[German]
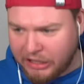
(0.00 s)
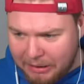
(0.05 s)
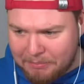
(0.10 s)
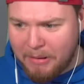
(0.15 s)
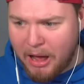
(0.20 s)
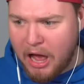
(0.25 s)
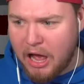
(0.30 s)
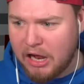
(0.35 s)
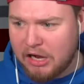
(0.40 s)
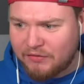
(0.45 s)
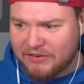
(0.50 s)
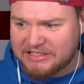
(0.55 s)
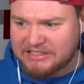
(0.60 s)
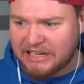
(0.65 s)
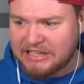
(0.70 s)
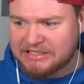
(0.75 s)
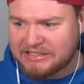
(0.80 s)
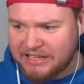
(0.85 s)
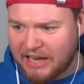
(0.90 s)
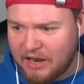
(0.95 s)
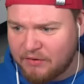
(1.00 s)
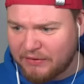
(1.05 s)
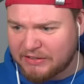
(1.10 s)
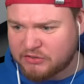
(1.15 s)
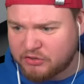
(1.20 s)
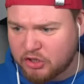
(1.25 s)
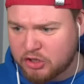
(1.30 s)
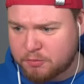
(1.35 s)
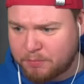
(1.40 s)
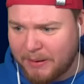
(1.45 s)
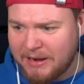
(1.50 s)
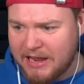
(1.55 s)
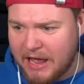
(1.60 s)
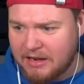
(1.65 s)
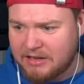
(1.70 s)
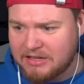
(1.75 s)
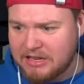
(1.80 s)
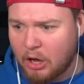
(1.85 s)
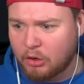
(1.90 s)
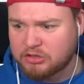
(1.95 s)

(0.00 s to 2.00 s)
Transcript: Sag mal, was ist das denn? Was für Spinnen hier hinten